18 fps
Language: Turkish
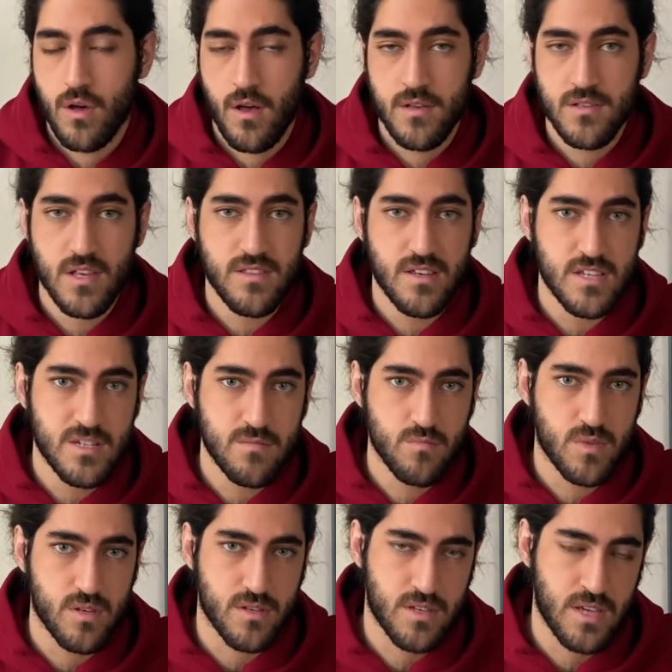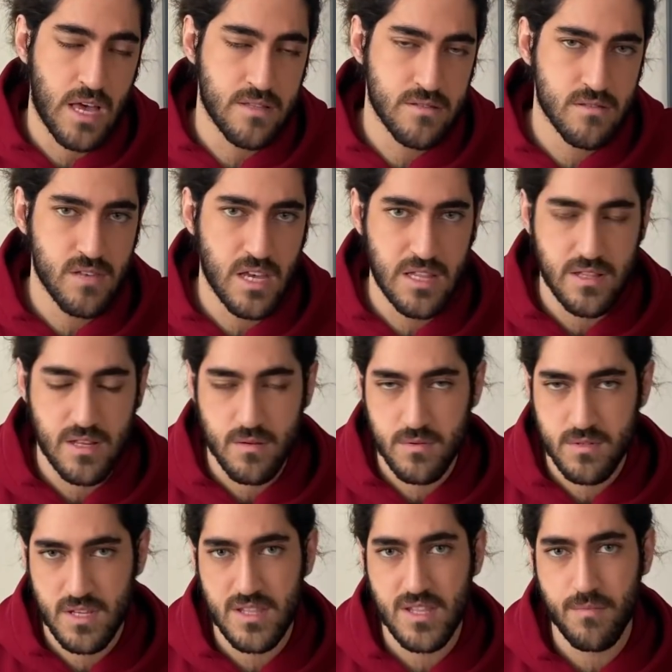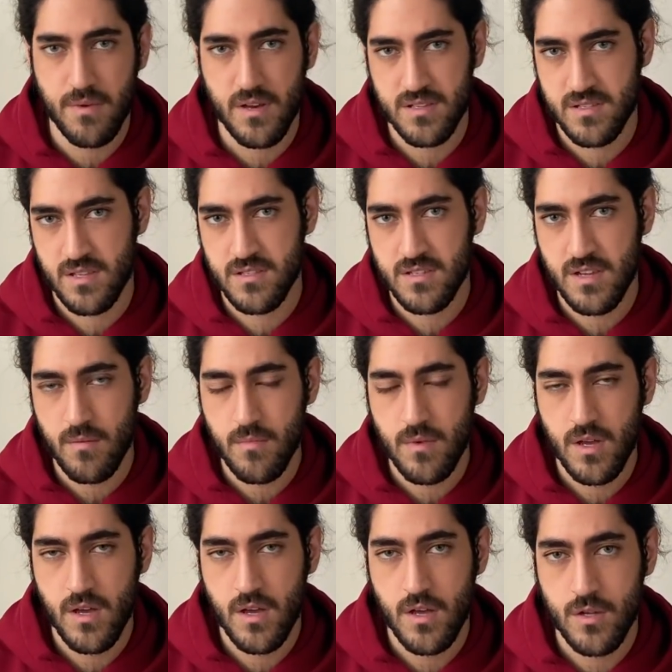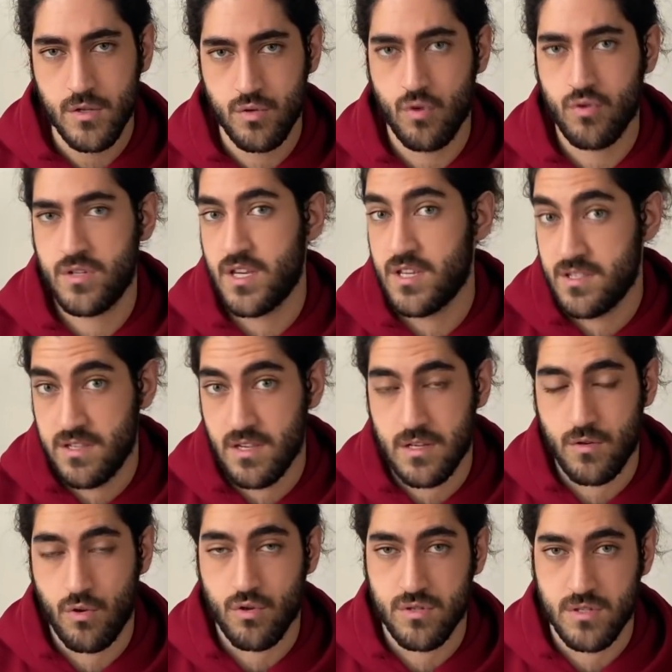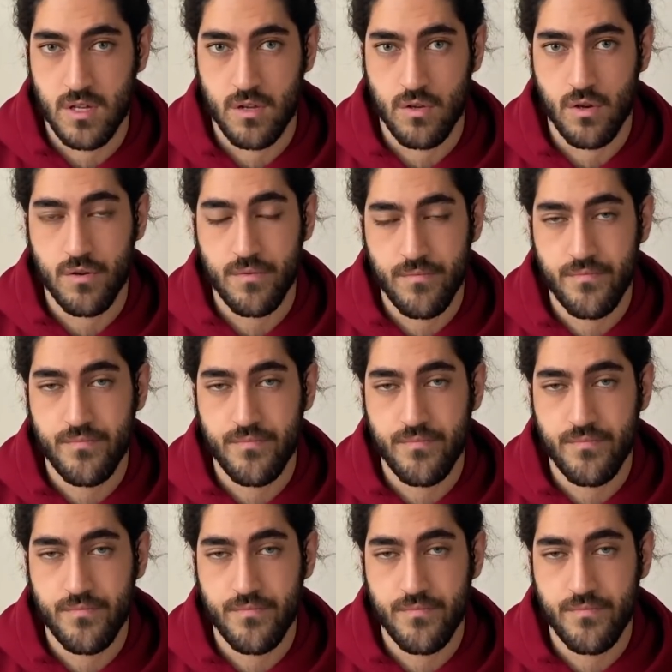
Zaten şimdi kendi sayılarımızdan da bahsedeceğim. Çok çeşitlilik gösteriyor.